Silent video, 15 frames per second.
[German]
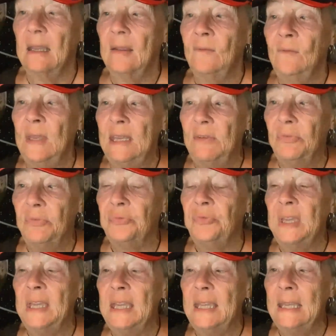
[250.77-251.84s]
wie
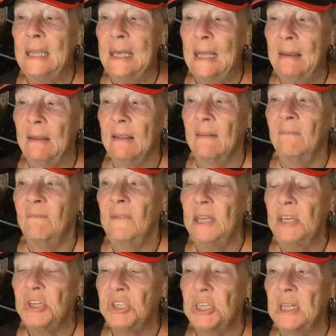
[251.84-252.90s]
viele
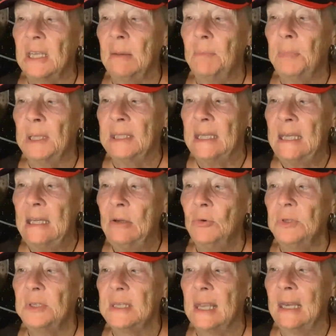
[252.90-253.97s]
wichtige
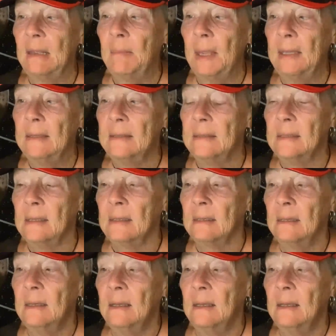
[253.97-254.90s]
Bedienungselemente